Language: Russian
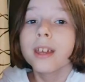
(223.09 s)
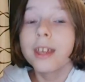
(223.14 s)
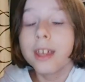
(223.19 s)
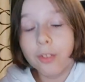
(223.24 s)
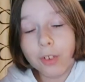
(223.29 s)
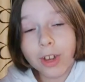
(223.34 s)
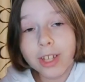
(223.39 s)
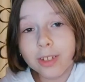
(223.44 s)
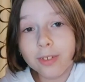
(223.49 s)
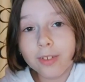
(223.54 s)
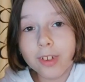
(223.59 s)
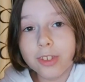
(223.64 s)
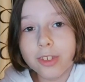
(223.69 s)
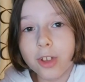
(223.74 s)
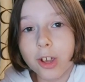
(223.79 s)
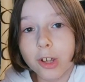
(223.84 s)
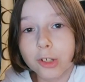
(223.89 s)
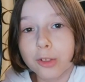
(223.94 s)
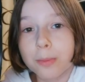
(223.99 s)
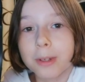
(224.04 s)
И в этом
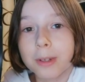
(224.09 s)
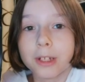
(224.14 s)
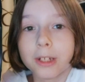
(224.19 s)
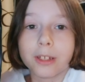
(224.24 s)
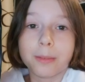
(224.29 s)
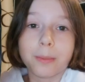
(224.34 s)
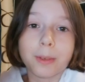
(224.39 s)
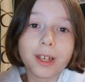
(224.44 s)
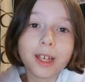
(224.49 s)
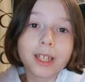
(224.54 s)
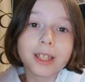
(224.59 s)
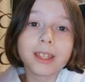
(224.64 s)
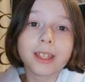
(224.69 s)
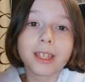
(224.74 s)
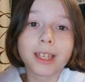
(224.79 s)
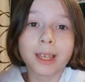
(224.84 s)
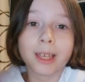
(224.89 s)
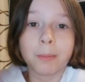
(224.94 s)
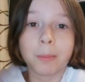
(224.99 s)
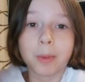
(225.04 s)
видео я хочу передать привет
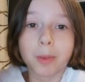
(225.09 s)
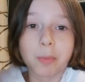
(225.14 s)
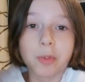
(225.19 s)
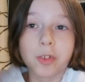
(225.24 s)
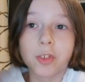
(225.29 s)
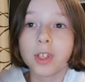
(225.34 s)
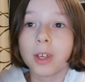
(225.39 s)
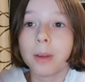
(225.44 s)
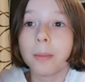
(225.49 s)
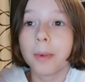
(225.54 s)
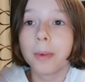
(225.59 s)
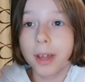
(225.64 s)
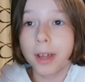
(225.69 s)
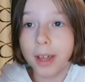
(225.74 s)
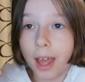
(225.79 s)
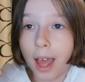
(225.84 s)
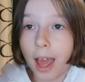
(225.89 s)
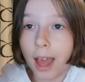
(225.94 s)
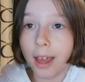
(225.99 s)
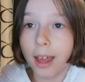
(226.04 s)
таким подписчикам,
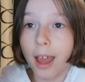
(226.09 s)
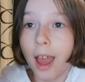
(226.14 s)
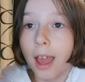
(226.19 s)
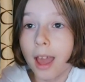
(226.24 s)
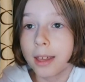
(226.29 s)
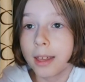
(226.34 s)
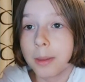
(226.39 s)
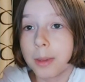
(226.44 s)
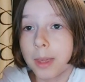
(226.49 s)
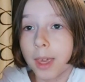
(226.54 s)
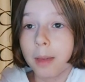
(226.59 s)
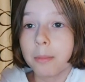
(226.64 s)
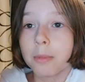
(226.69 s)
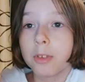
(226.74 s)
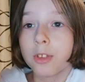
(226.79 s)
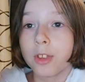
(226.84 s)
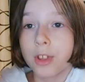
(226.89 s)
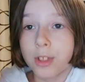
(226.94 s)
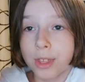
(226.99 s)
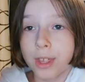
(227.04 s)
как
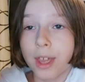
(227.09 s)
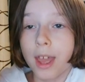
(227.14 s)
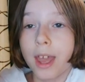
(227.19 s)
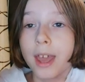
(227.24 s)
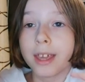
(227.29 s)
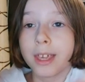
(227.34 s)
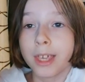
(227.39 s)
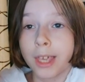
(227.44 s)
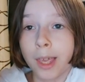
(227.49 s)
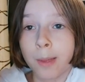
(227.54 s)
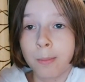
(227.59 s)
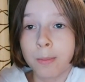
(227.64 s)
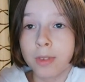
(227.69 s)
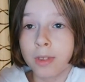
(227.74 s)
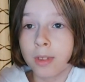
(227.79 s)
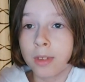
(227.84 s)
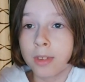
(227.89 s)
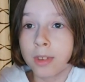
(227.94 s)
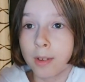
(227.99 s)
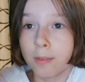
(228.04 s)
Games TT,
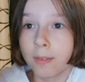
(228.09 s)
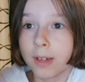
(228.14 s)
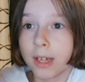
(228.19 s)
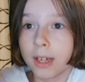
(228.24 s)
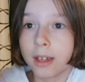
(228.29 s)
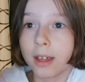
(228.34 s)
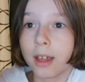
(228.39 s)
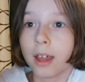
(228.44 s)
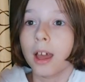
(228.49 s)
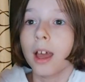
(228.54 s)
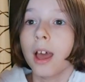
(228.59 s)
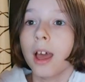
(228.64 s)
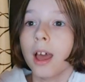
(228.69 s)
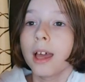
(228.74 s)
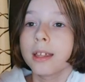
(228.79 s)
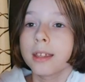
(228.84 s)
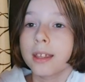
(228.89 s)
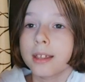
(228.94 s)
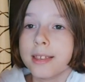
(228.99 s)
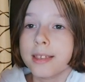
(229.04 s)
Games TV,
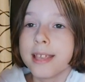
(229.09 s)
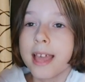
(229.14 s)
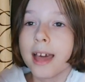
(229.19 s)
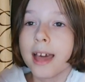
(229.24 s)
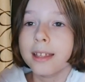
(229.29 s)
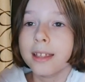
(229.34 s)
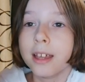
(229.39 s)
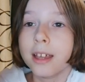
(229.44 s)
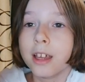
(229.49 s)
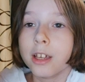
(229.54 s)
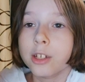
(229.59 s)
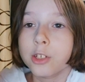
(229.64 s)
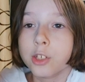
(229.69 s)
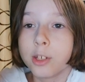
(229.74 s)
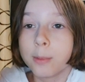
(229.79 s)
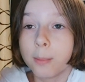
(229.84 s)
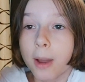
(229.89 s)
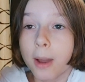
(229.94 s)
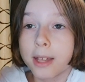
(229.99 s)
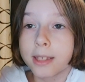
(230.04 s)
Татьяна
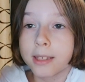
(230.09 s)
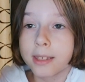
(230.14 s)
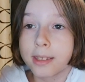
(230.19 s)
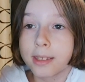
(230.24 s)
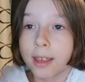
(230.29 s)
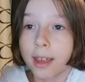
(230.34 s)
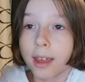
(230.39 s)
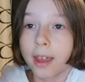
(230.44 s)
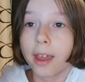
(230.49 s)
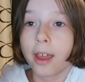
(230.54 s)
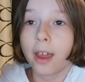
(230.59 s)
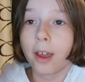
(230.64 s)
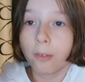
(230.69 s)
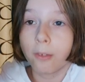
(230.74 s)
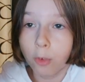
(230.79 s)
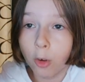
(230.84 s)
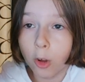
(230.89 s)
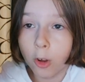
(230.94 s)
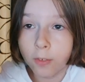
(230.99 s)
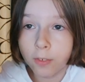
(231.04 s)
Шиманская,
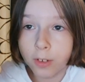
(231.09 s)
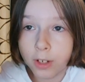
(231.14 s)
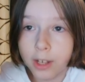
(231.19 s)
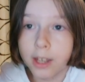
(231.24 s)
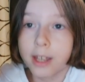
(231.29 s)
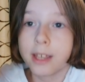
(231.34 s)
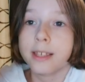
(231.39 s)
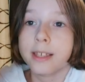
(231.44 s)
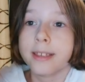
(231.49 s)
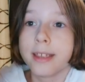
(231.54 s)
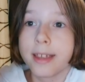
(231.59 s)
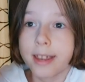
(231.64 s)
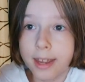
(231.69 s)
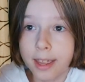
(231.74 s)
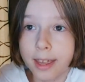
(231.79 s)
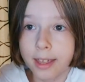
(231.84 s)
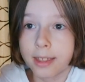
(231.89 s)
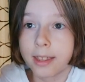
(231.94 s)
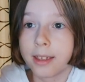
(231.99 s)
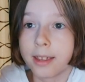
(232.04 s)
Вова
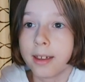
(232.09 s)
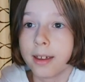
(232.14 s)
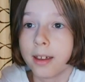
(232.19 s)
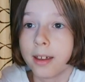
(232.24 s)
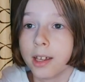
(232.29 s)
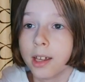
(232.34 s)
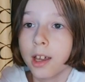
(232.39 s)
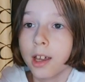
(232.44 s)
Сиренко,